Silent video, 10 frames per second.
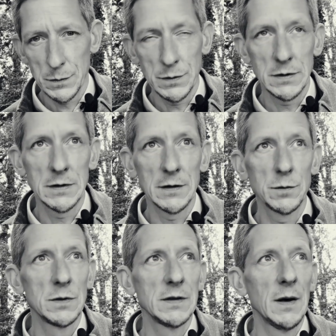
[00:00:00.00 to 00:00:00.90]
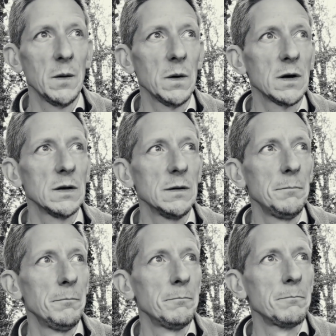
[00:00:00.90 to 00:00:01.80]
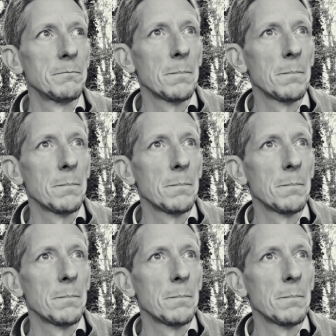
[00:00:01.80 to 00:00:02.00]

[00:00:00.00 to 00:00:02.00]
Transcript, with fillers: und natürlich auch ähm,